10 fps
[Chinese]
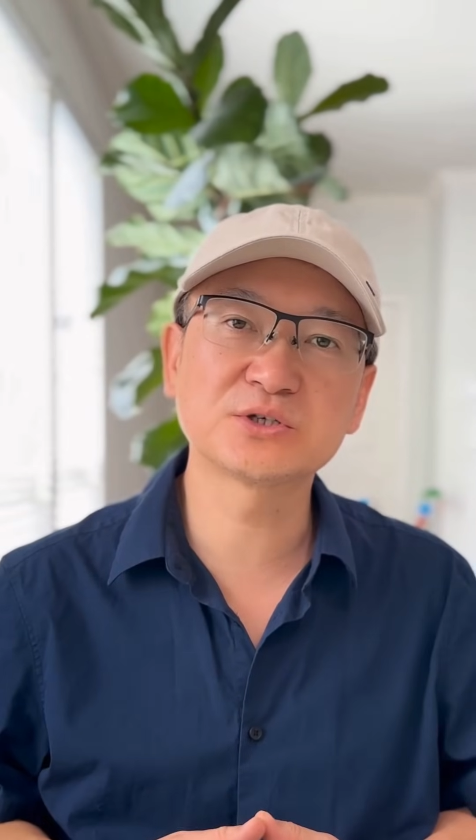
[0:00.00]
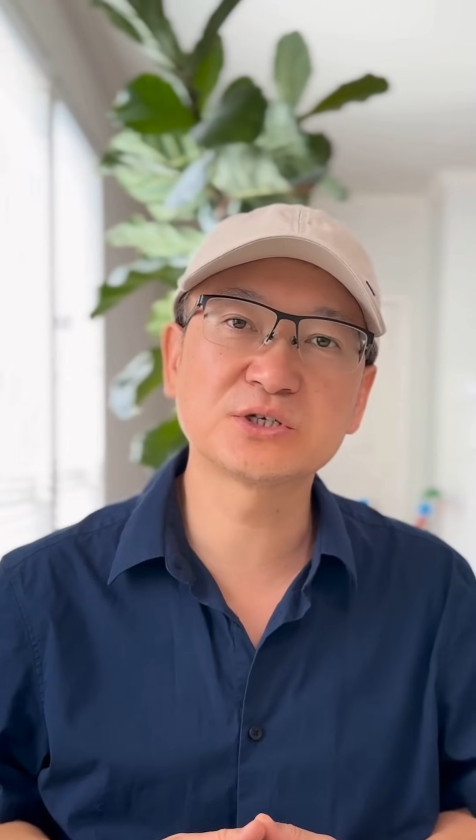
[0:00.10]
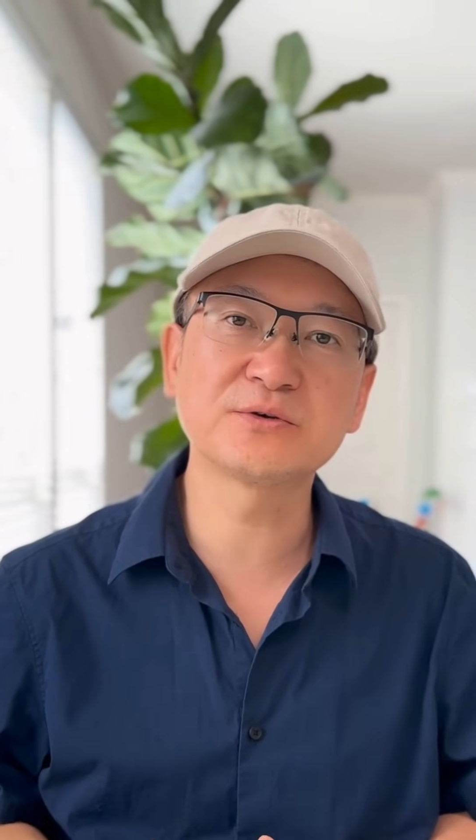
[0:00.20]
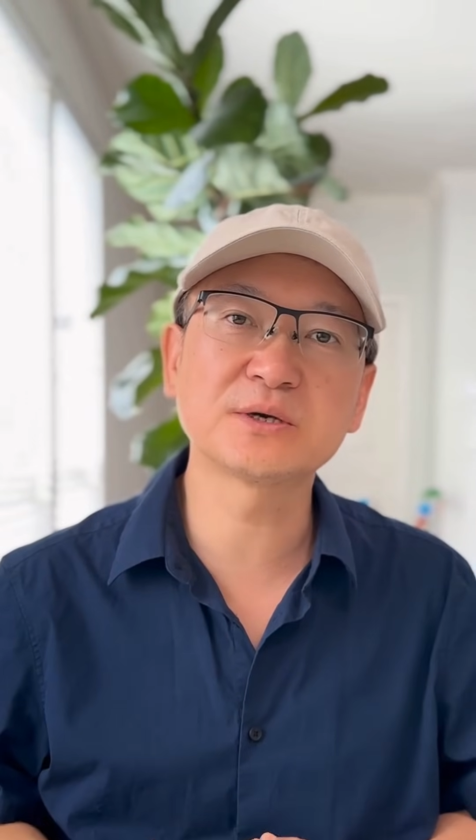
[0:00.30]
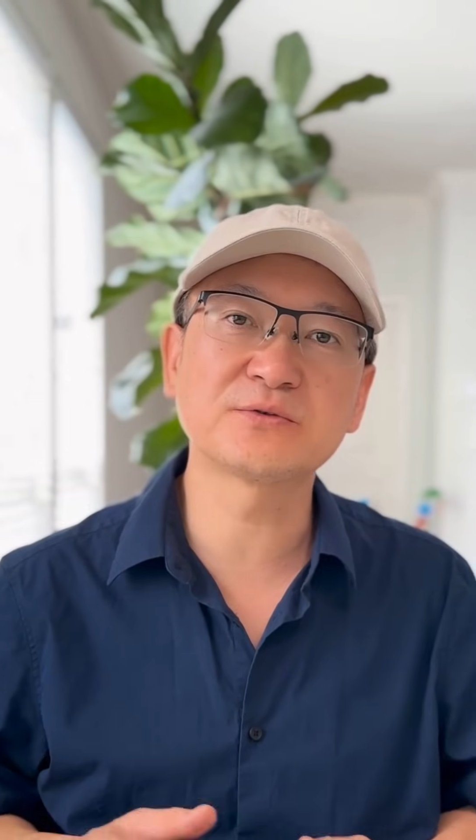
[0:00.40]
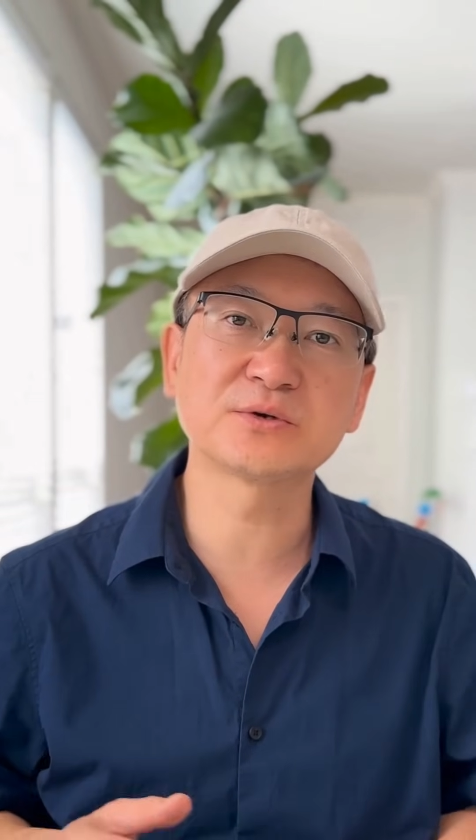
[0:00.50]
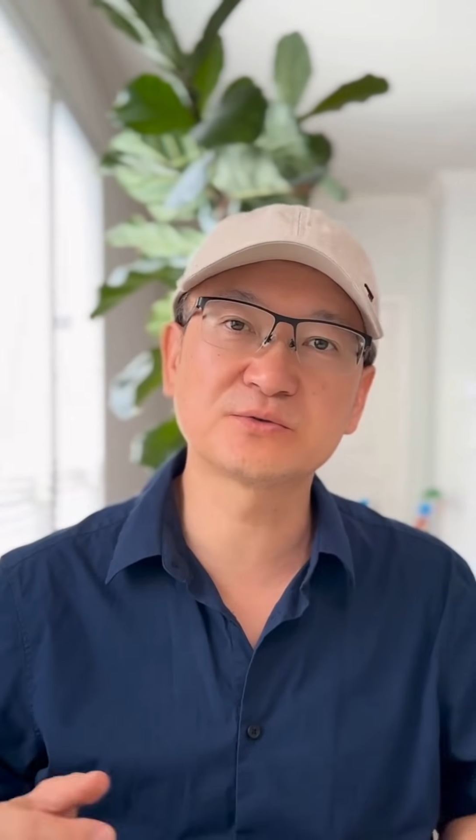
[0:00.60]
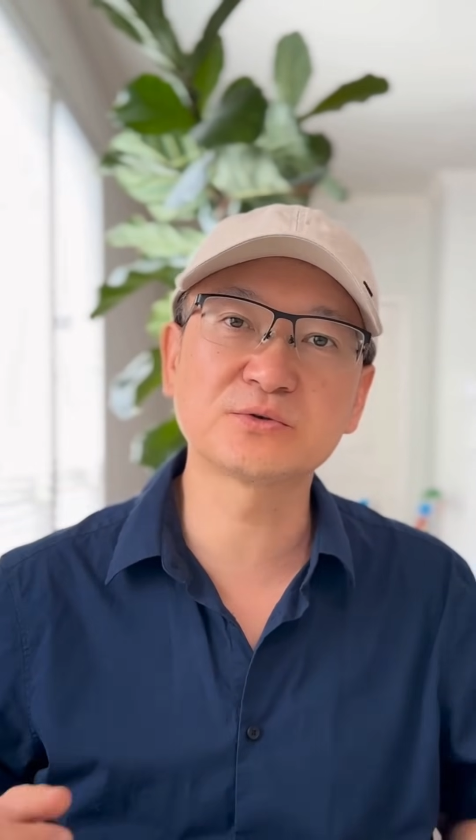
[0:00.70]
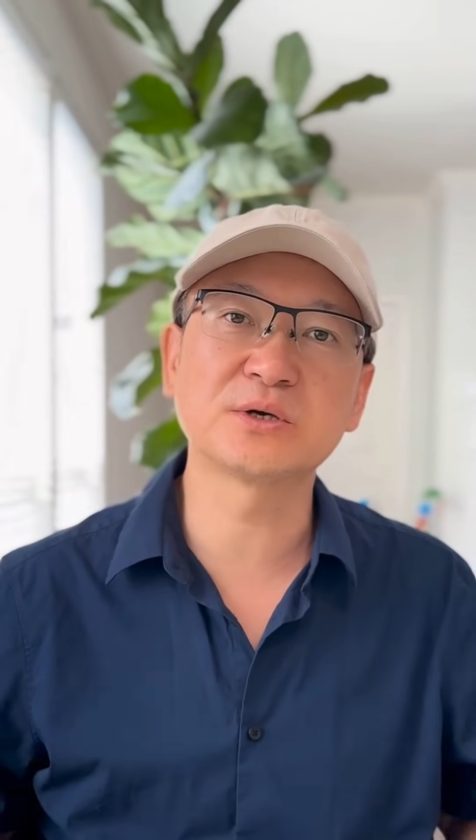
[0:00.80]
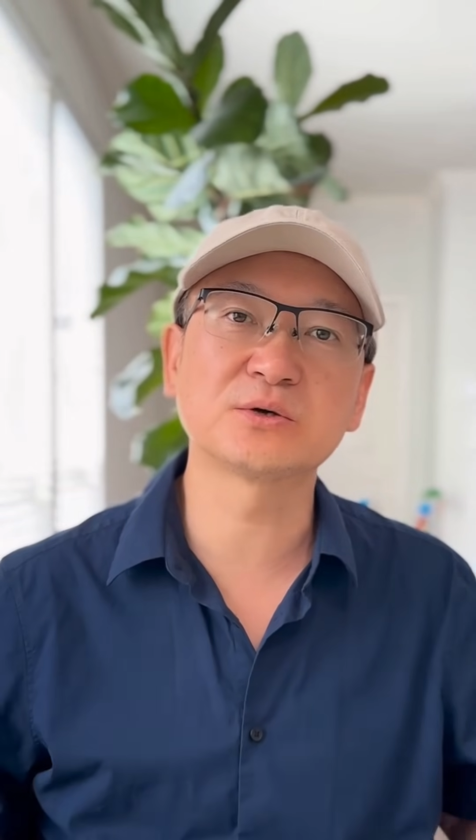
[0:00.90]
脂肪
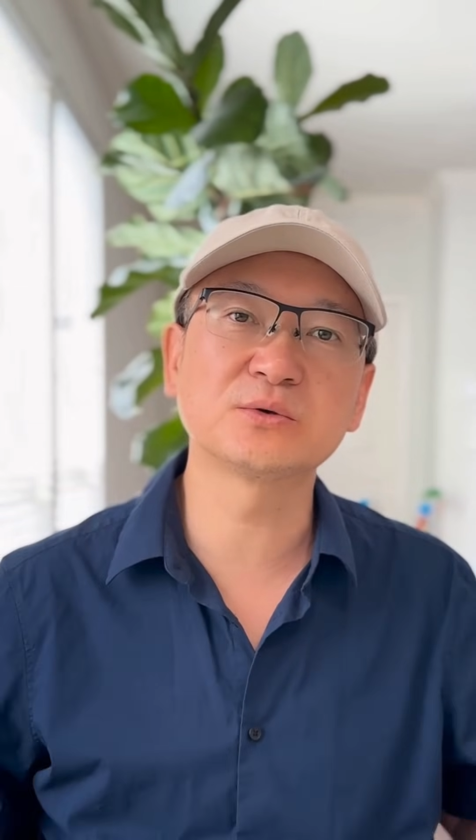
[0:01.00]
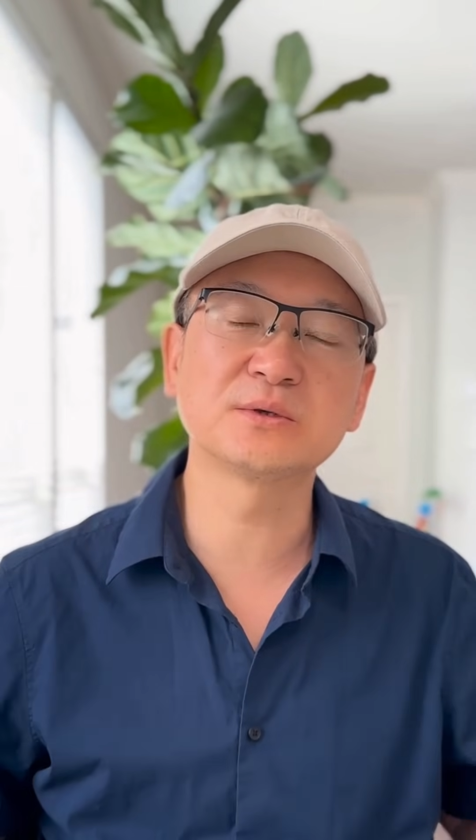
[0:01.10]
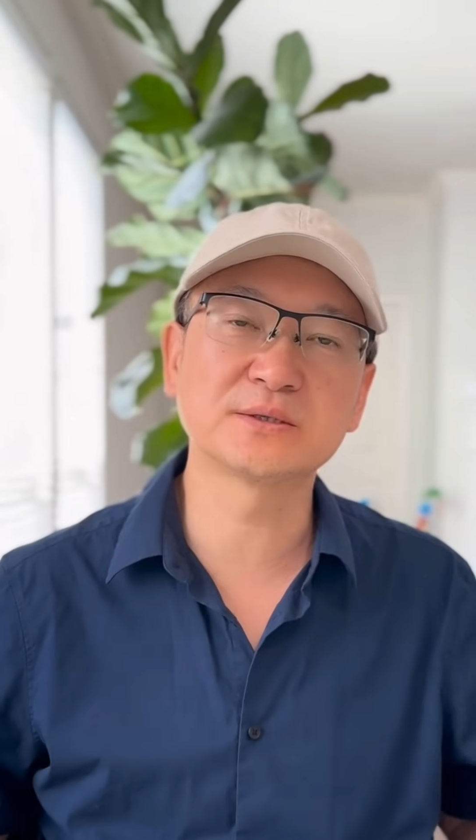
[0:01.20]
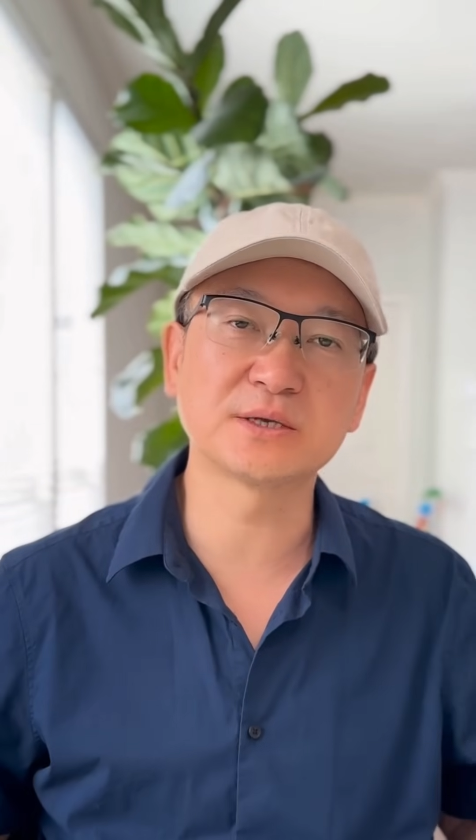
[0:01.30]
丰富的鱼，